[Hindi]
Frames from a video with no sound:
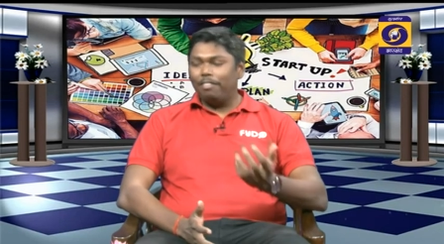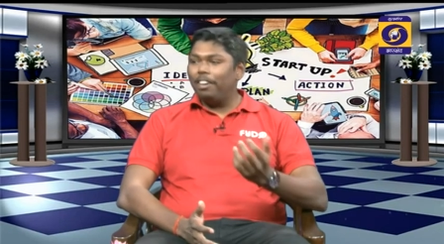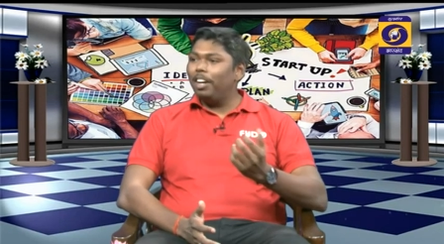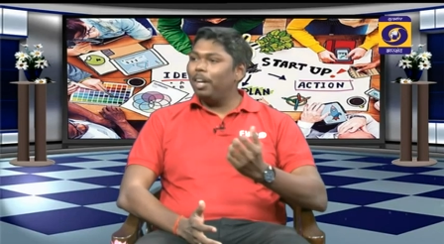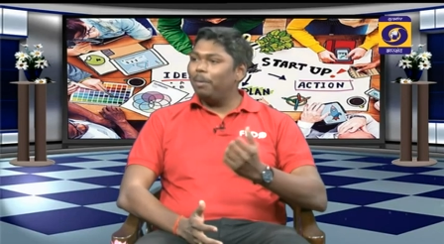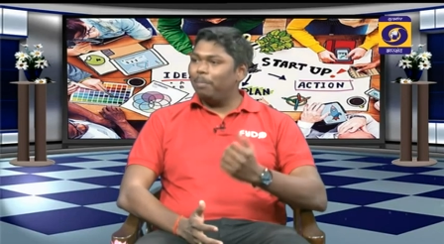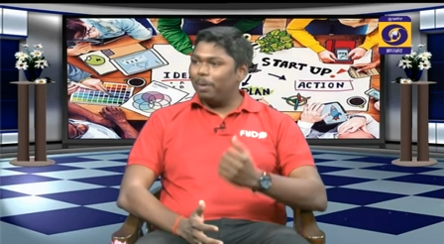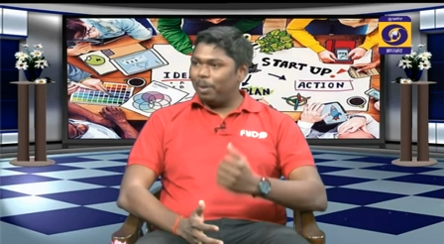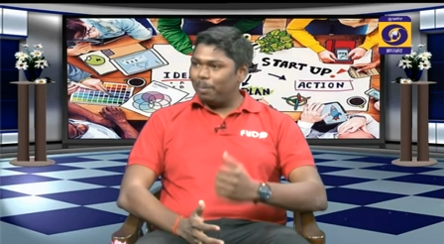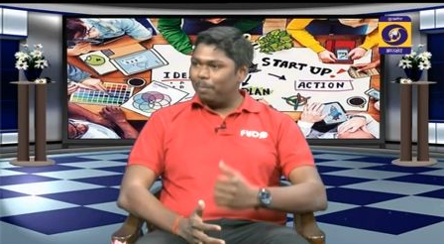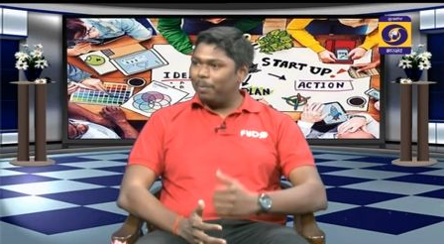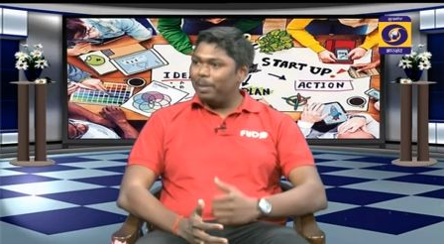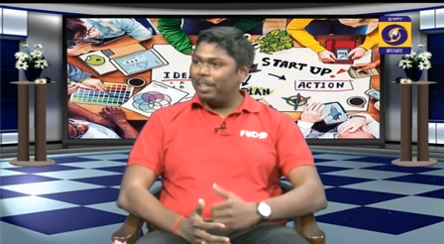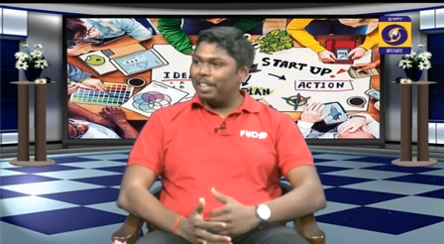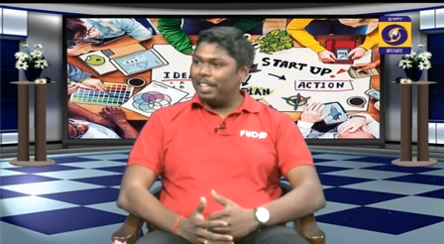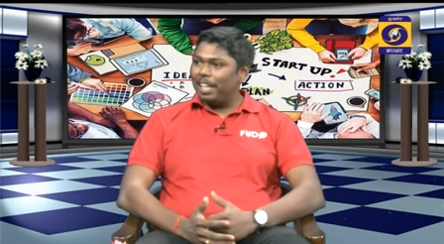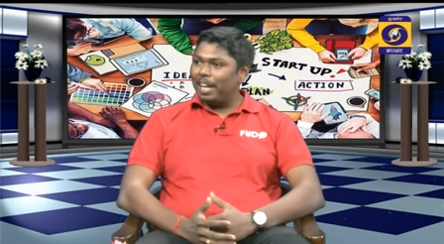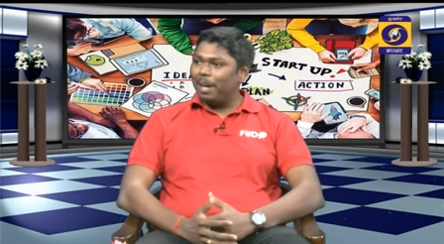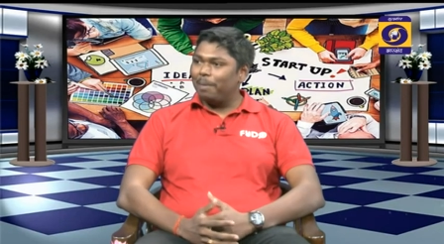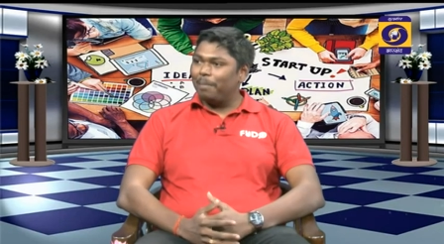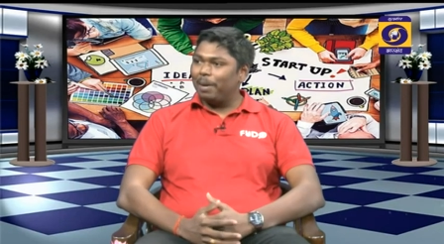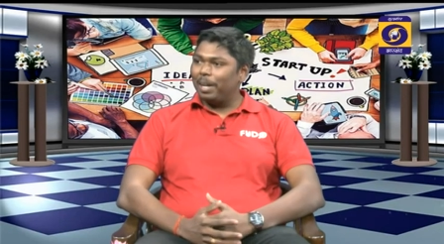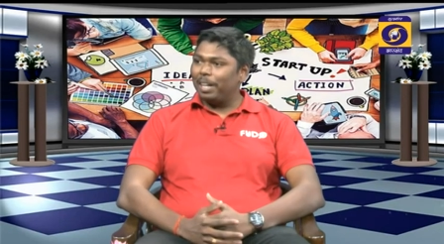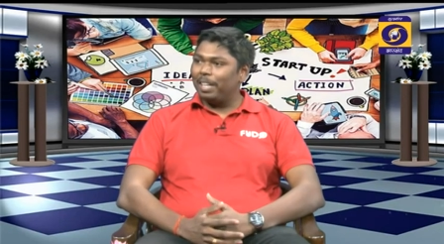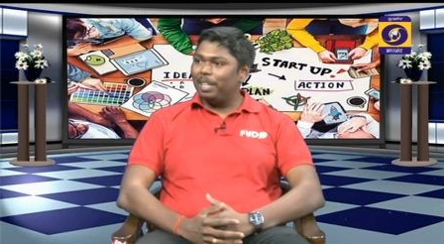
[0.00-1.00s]
फीडबैक मिलता
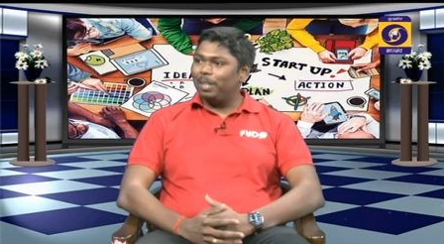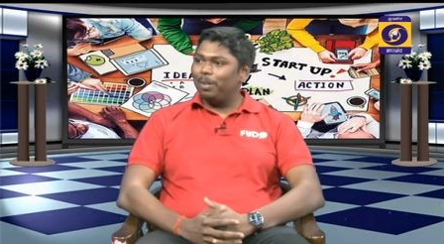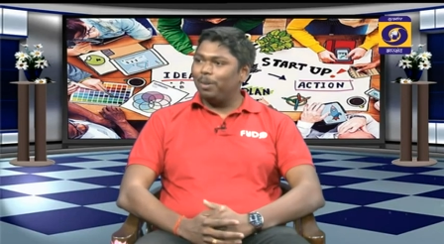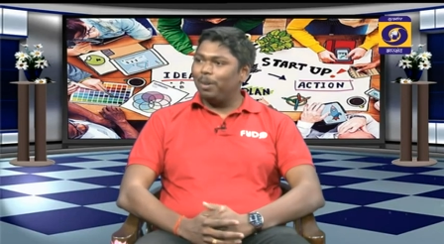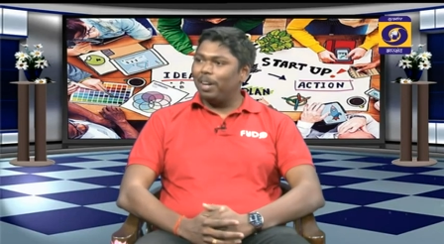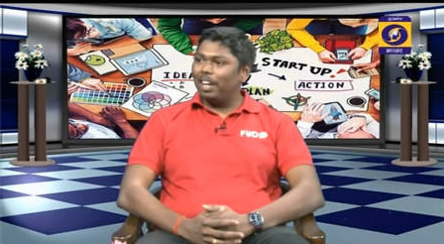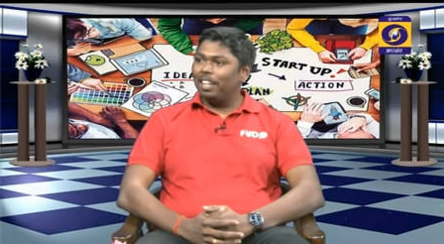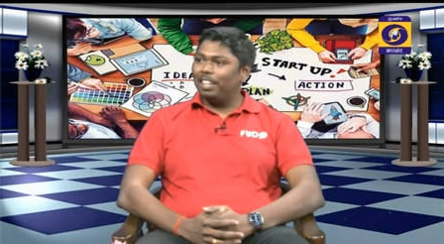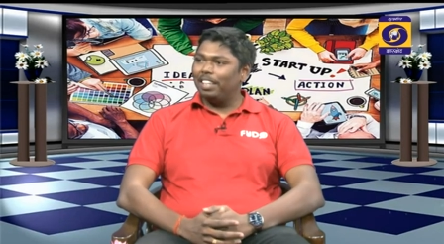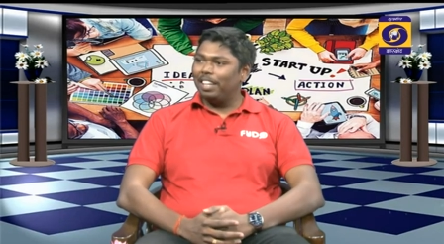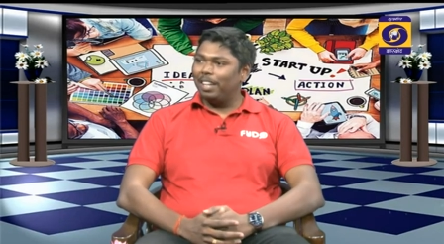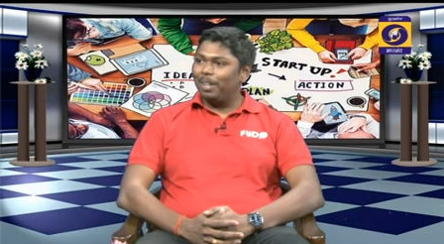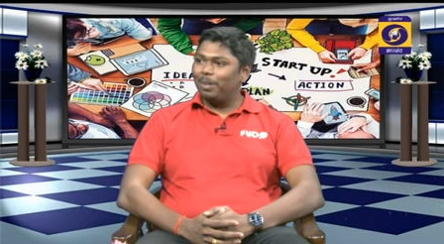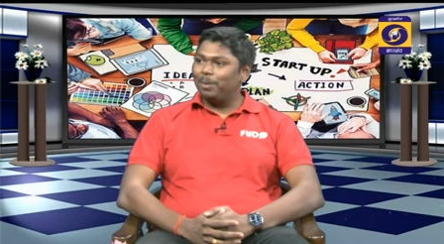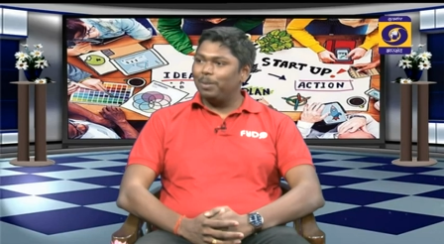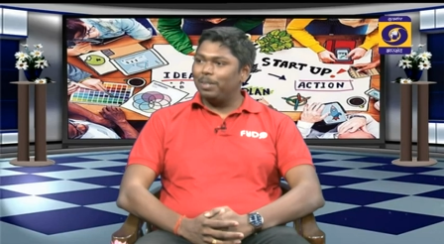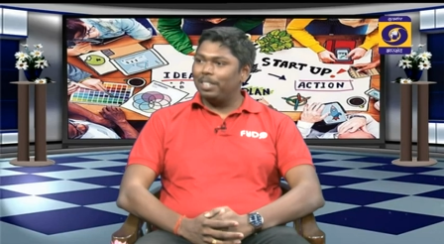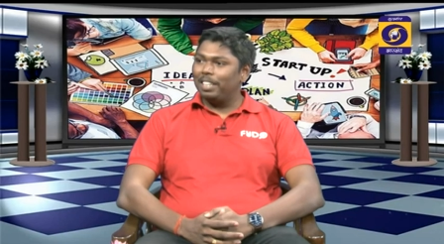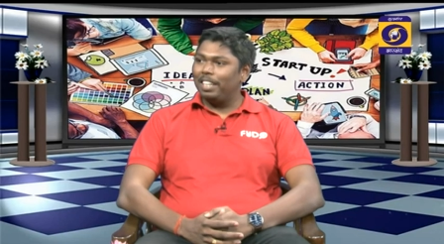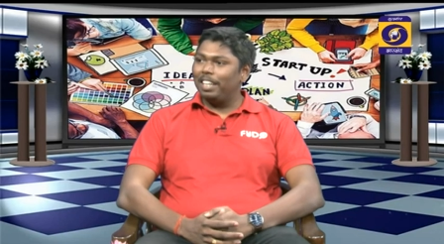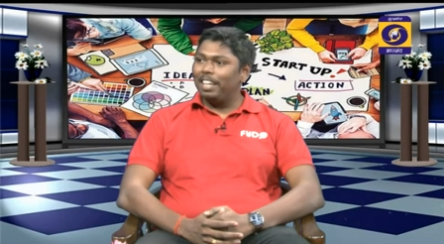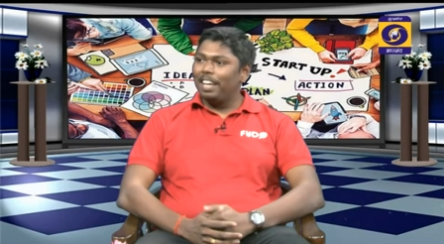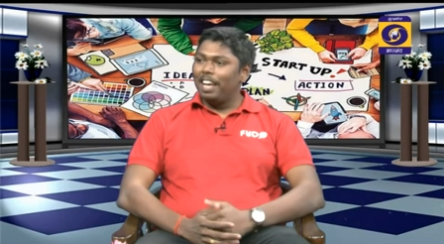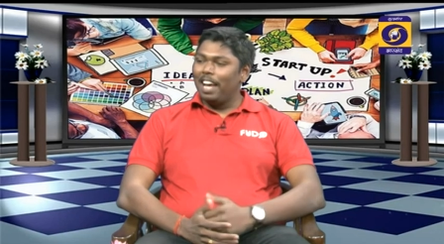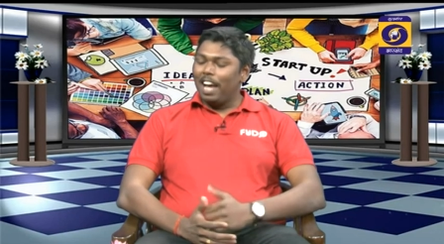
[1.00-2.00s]
है हमारे दुकानदारों
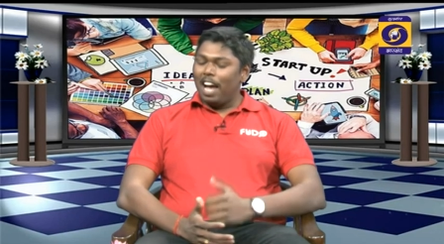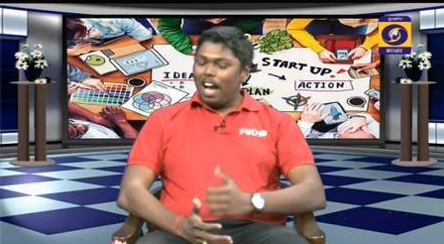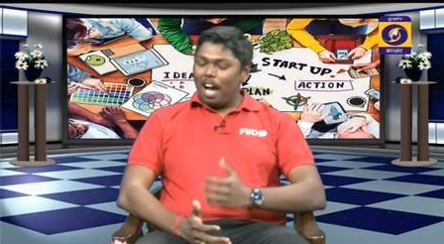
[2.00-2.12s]
से